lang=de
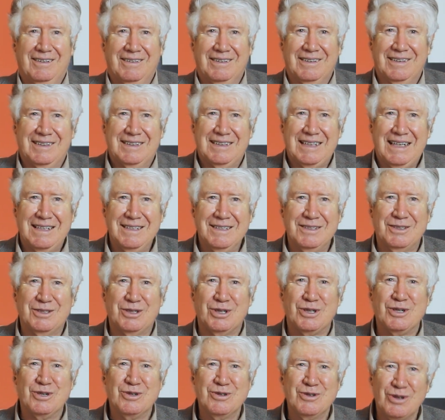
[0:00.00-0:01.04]
Und dann
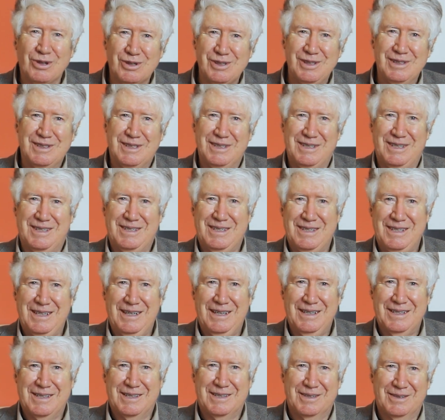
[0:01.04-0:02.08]
knuddelte sie
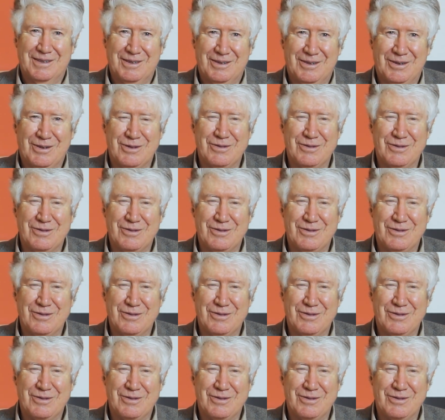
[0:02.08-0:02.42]
es